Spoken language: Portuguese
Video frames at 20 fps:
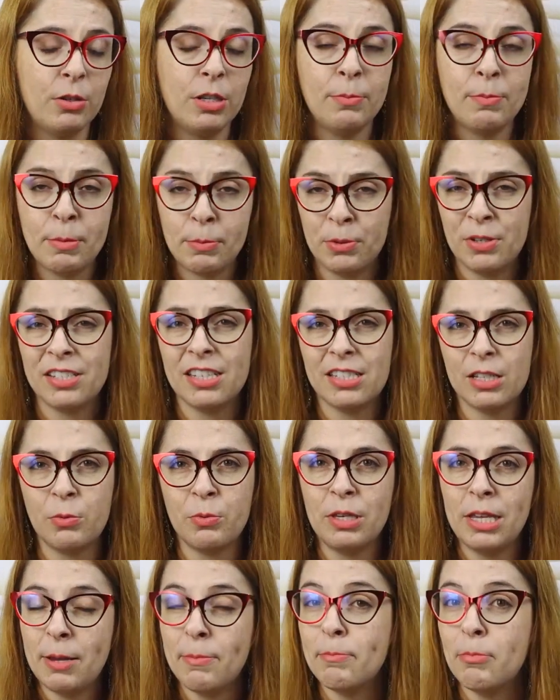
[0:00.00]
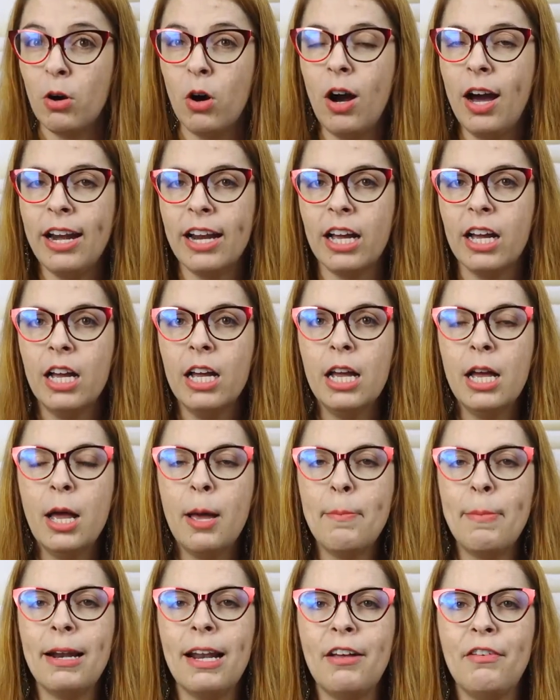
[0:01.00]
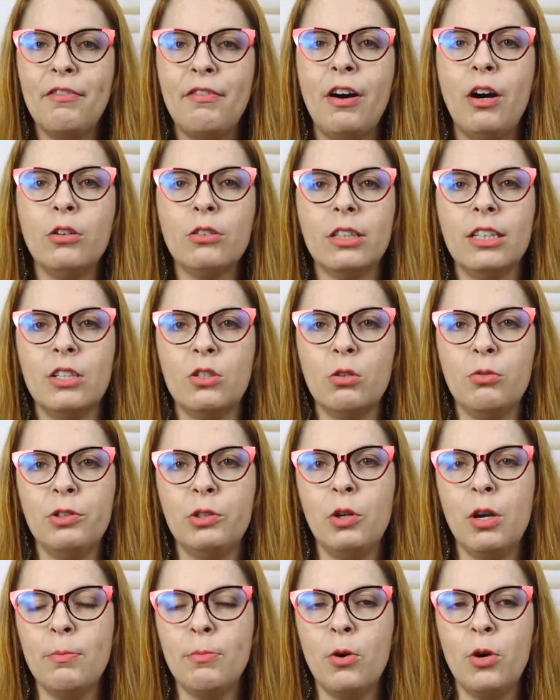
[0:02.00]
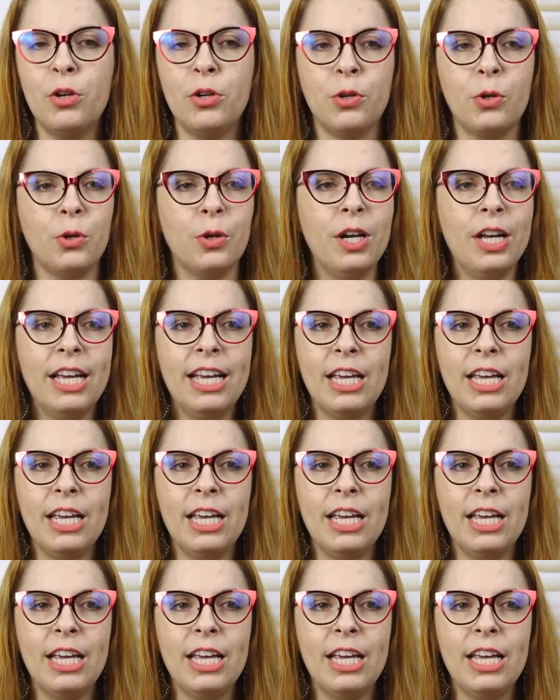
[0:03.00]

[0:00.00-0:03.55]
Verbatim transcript: a memorização ia embora pela falta desse ouvido harmônico.